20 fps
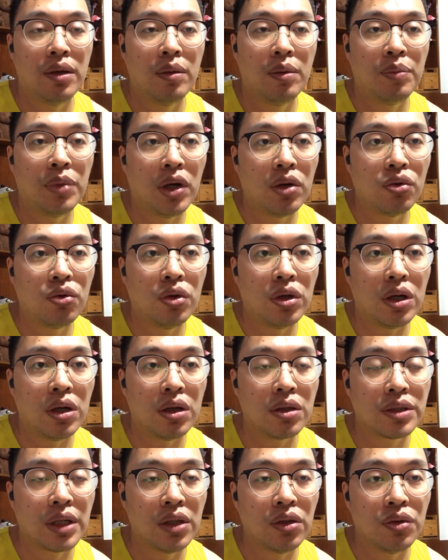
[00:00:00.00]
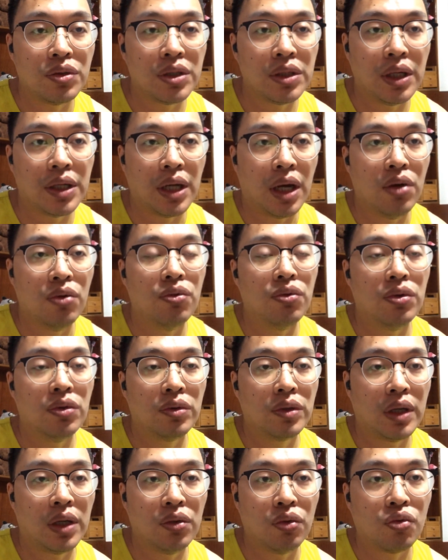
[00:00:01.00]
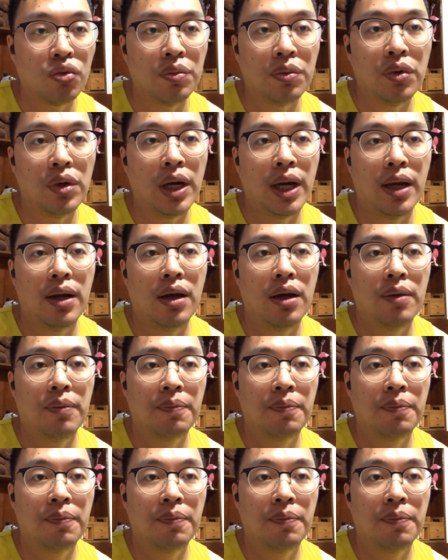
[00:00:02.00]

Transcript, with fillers: 包括战斗机的养护，他都顾不过来了。